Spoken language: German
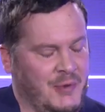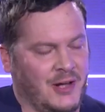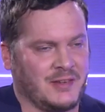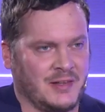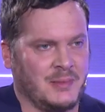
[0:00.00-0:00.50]
einmal
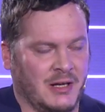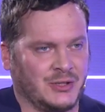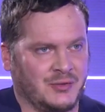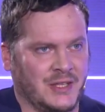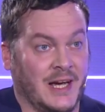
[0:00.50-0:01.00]
hat dann die
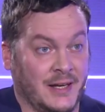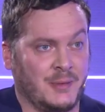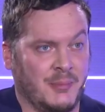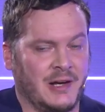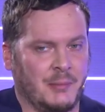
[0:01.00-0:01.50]
Mannschaft, die gerade
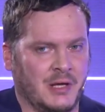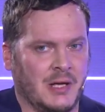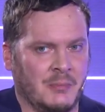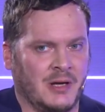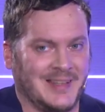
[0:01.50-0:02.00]
den Ball
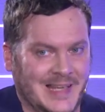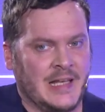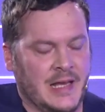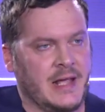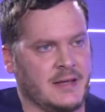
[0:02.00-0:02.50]
abgegeben hat,
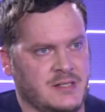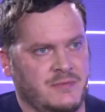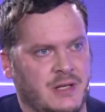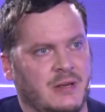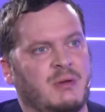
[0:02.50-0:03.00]
ihn
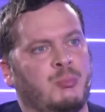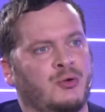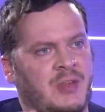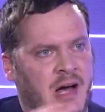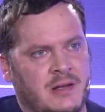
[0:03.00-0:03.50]
erst wieder. Wie
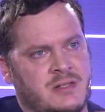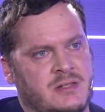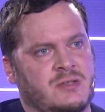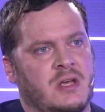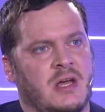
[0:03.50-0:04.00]
brutal ist
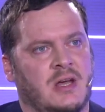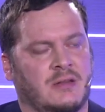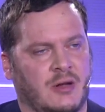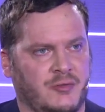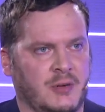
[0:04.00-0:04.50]
das
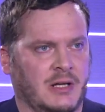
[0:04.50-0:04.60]
dann auch für eine